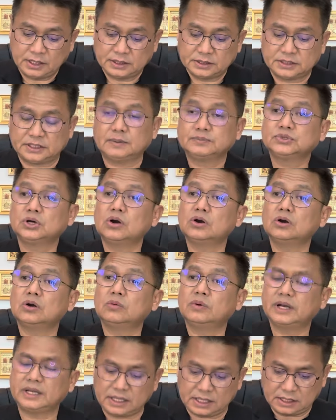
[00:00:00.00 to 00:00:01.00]
เสียบโชคขอ
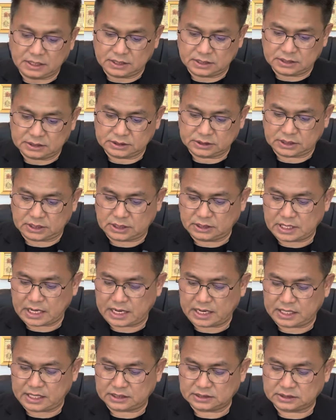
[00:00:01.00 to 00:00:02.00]
งวันนี้คือสีแด
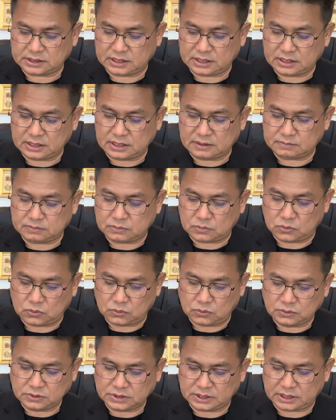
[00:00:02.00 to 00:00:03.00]
ง สีเลือดหมู
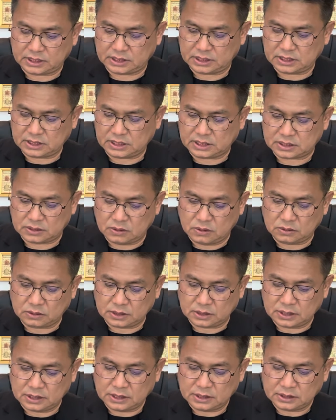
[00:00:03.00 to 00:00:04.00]
สีเลือดนก
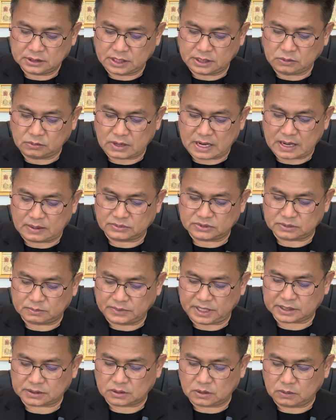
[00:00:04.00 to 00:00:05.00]
ทิศความสำ
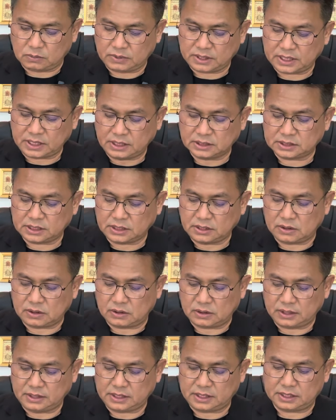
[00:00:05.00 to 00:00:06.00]
เร็จของวันนี้คือทิศห
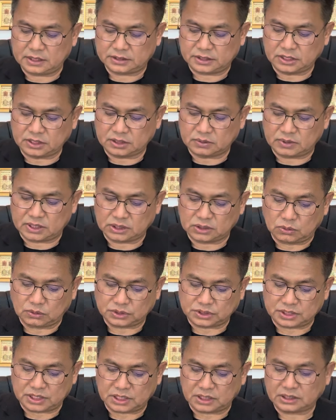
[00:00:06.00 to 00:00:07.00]
อระดีหรือทิศตะวันตก
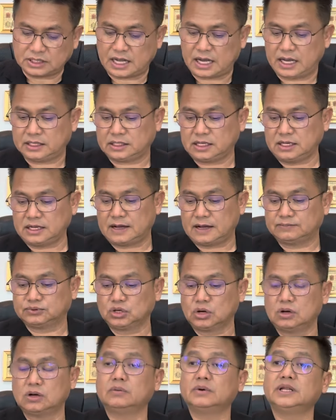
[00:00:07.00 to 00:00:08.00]
เฉียงใต้ ทิศอับ
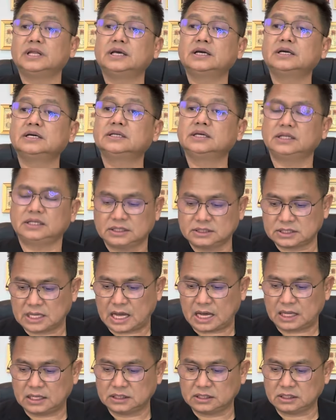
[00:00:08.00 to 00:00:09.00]
โชคของวันนี้คือทิศอี
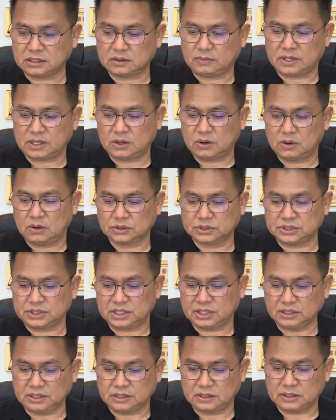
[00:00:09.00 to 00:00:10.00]
สานหรือทิศตะวันออกเฉี
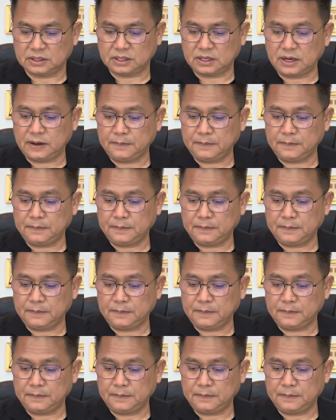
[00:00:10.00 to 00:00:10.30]
ยงเหนือ